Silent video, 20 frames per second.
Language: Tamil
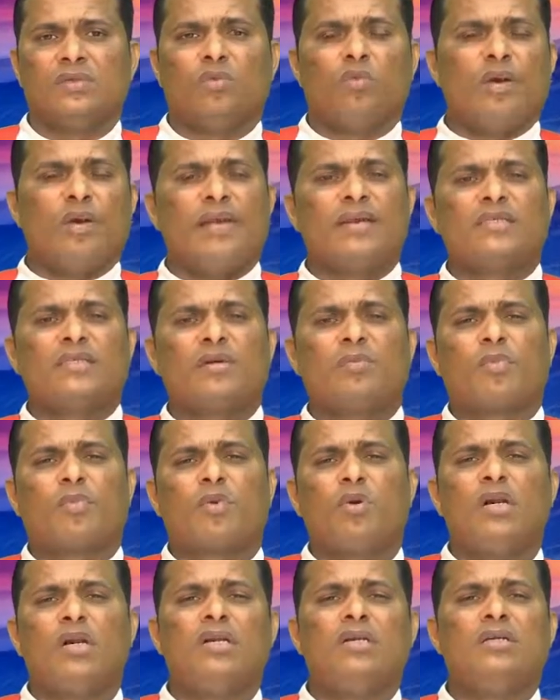உயிரற்ற
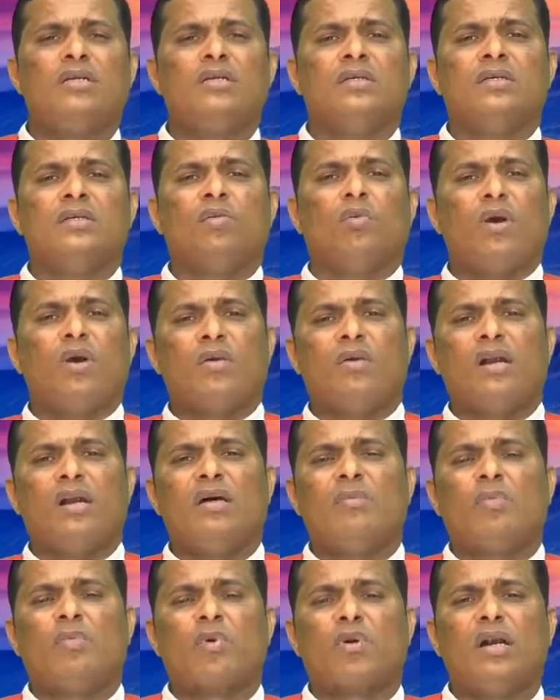பொருள் உயிருள்ள
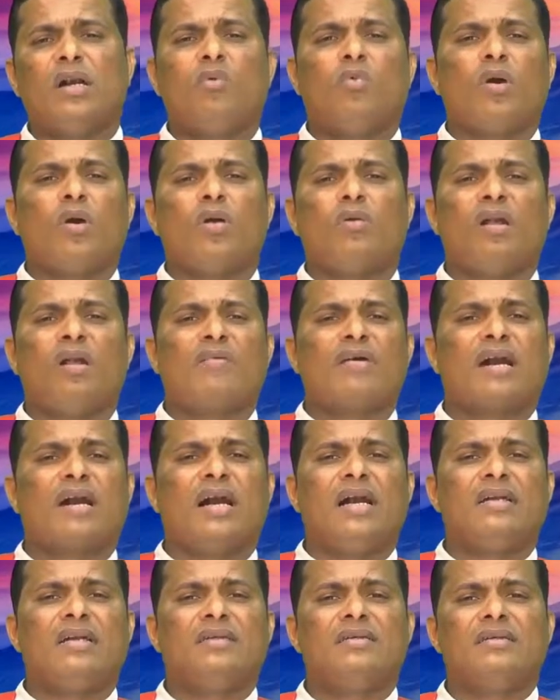பொருள் உயிருள்ளவர்கள்